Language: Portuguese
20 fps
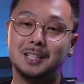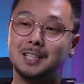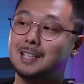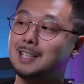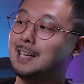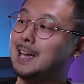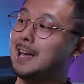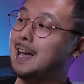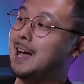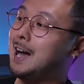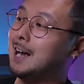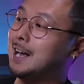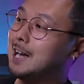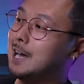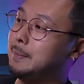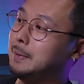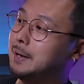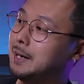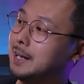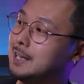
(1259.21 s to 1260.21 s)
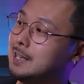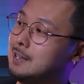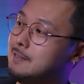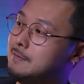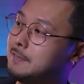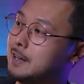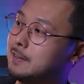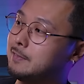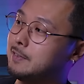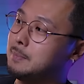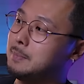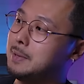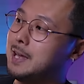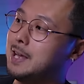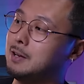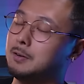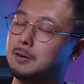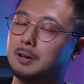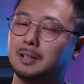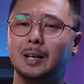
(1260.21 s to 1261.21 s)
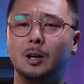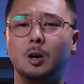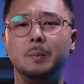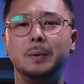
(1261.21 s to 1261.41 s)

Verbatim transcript: que é a câmera infravermelho. Eu até